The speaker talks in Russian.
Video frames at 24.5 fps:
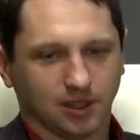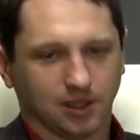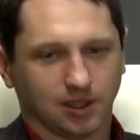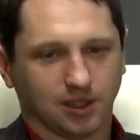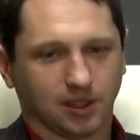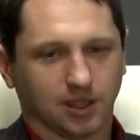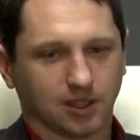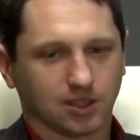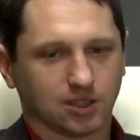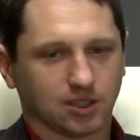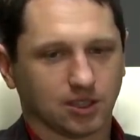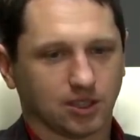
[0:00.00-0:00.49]

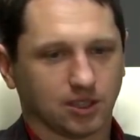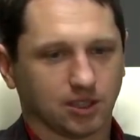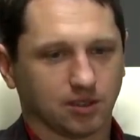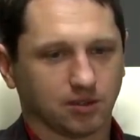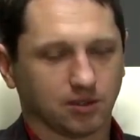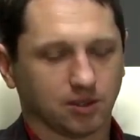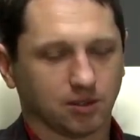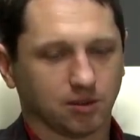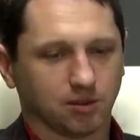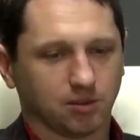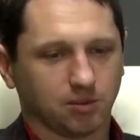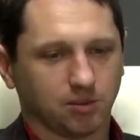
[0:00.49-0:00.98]
лакшери
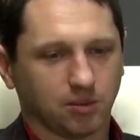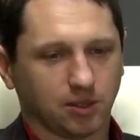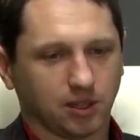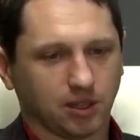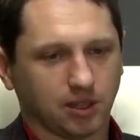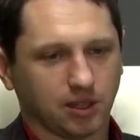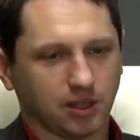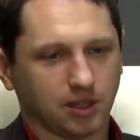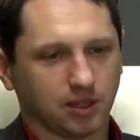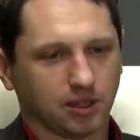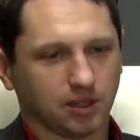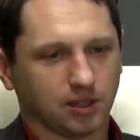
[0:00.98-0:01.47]

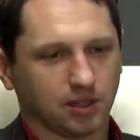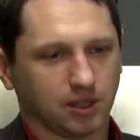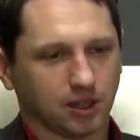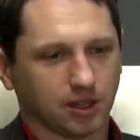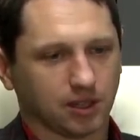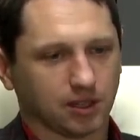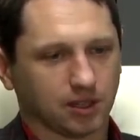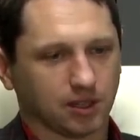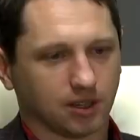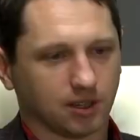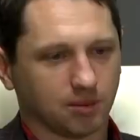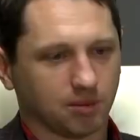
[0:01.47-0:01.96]
автомобилей,
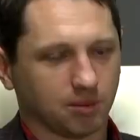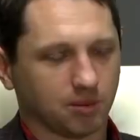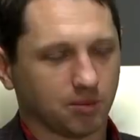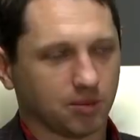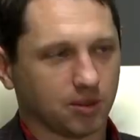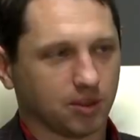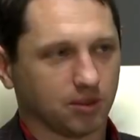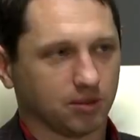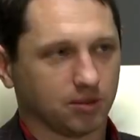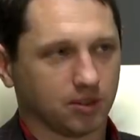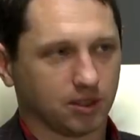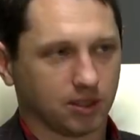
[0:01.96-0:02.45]
некоторые
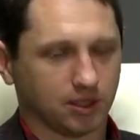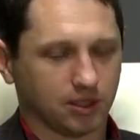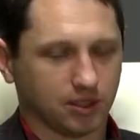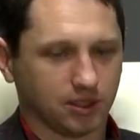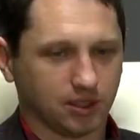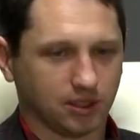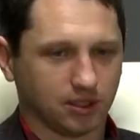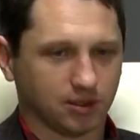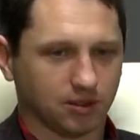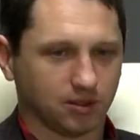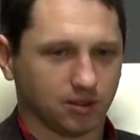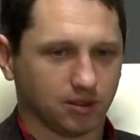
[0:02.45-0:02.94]
поменял
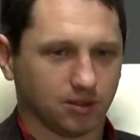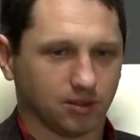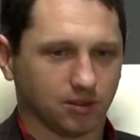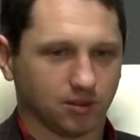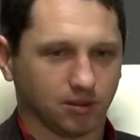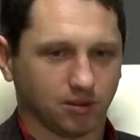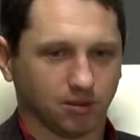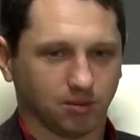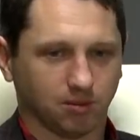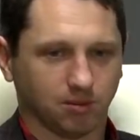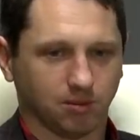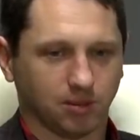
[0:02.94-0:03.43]

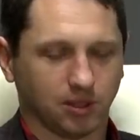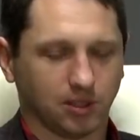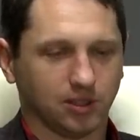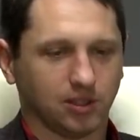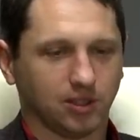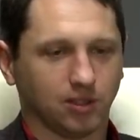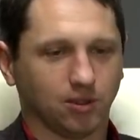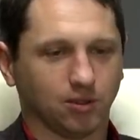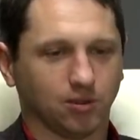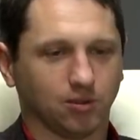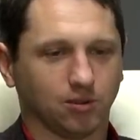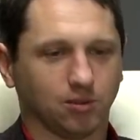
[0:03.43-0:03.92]
трейдин,
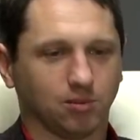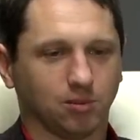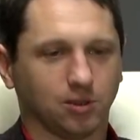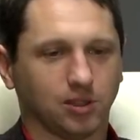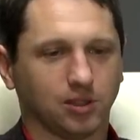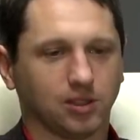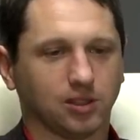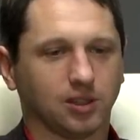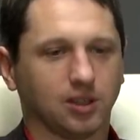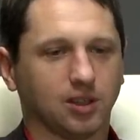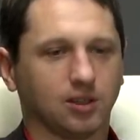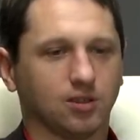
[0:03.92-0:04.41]
балдею,
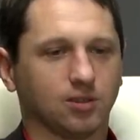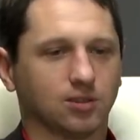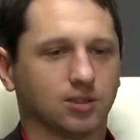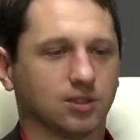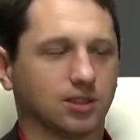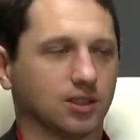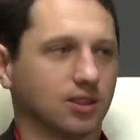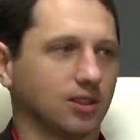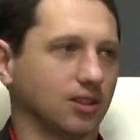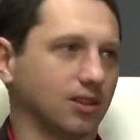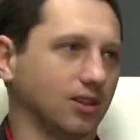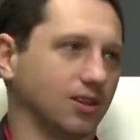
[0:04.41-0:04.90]

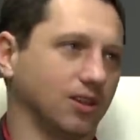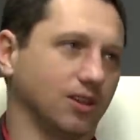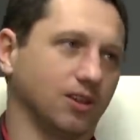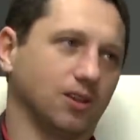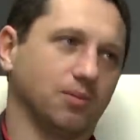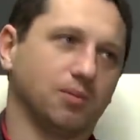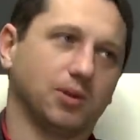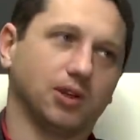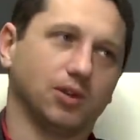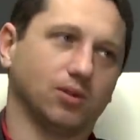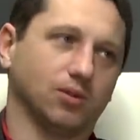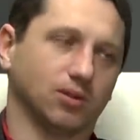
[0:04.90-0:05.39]
болтаюсь, это
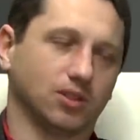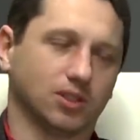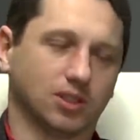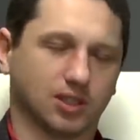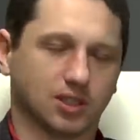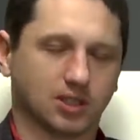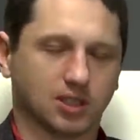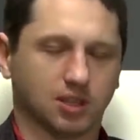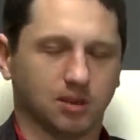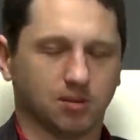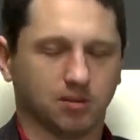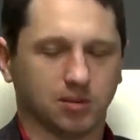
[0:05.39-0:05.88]
не приносит
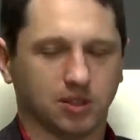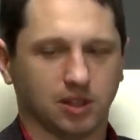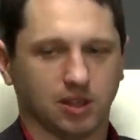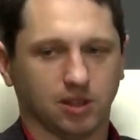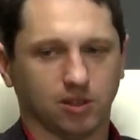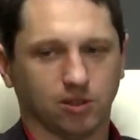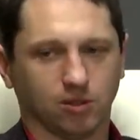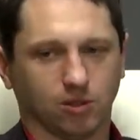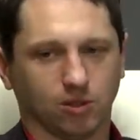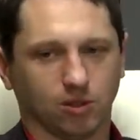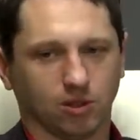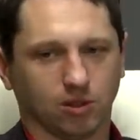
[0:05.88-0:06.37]
на самом
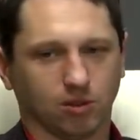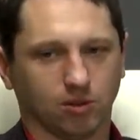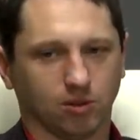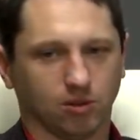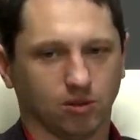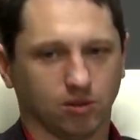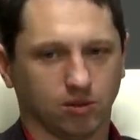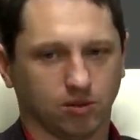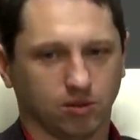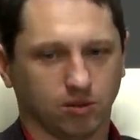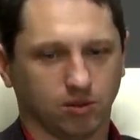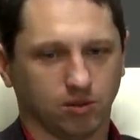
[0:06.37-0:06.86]
деле долго,
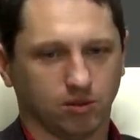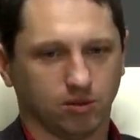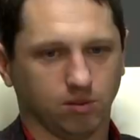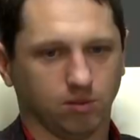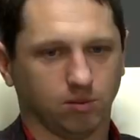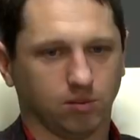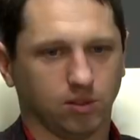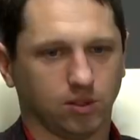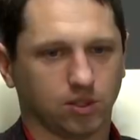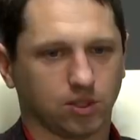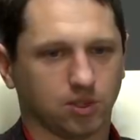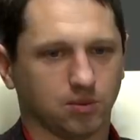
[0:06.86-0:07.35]
э, ну
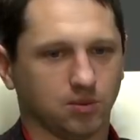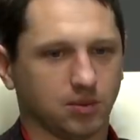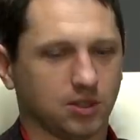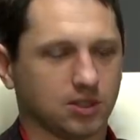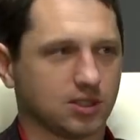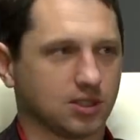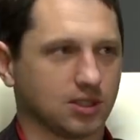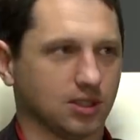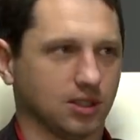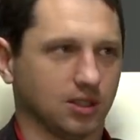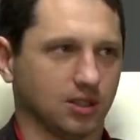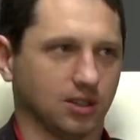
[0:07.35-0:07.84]
больше
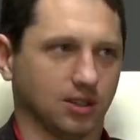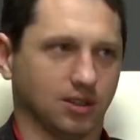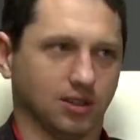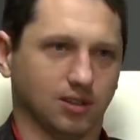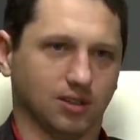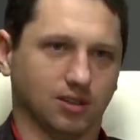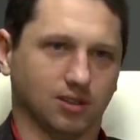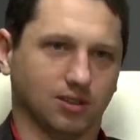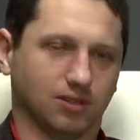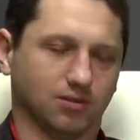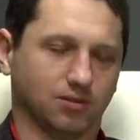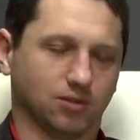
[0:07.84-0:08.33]
месяца
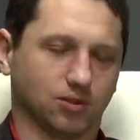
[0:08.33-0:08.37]
это